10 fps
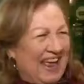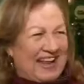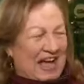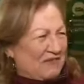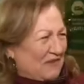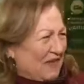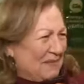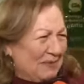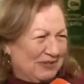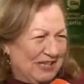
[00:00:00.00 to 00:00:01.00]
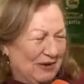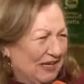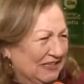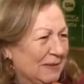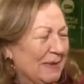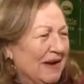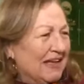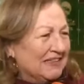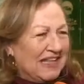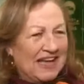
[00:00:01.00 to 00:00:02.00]
el café de puchero en la
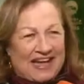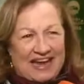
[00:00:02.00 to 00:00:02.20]
chimenea está